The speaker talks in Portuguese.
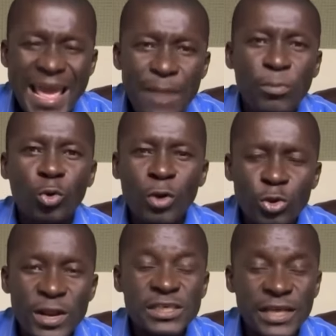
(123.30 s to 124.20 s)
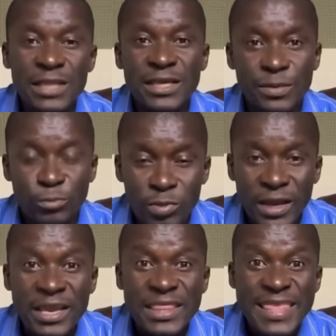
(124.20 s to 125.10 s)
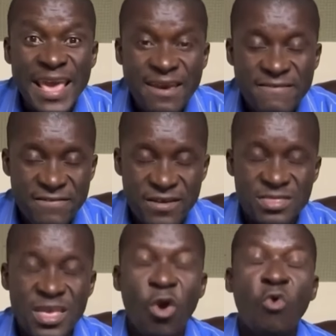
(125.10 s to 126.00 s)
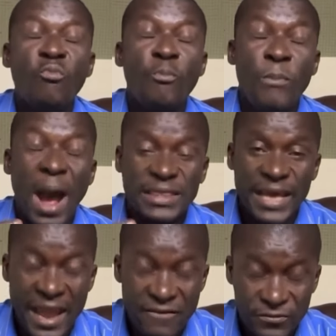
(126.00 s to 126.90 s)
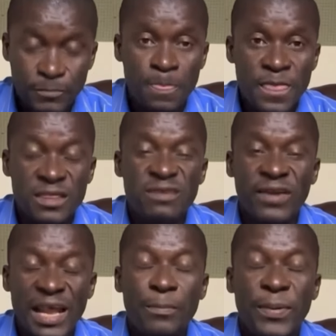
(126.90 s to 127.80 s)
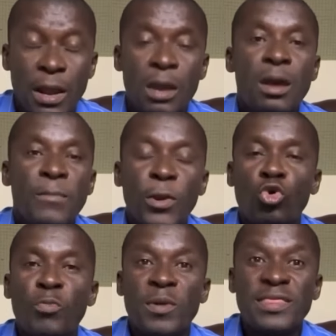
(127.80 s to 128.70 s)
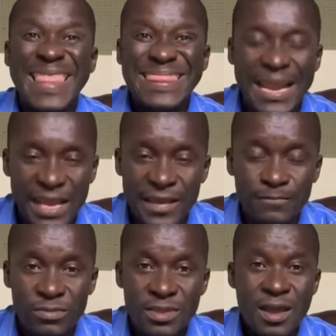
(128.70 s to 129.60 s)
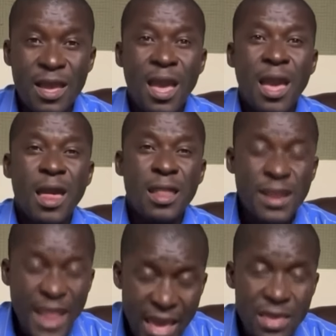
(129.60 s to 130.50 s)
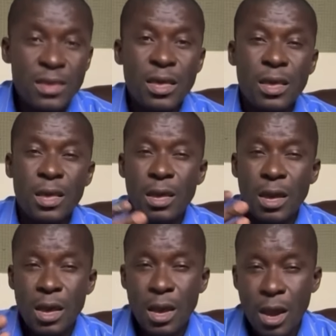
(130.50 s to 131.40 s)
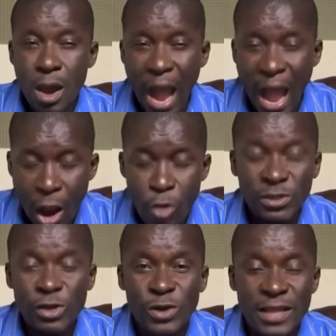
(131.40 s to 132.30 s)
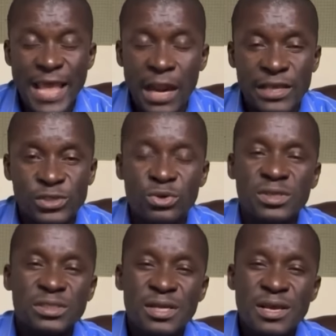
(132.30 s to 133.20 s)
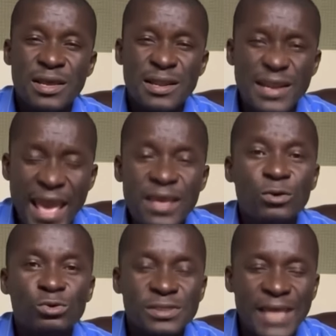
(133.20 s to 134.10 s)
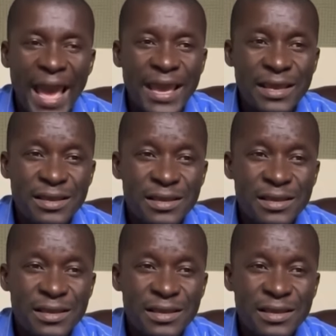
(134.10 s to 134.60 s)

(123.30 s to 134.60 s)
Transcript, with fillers: a Procuradoria-Geral da República, que deve, ter a tarefa de velar pela, pelo cumprimento da lei, nem a Comissão Nacional de Eleições, nem o STAE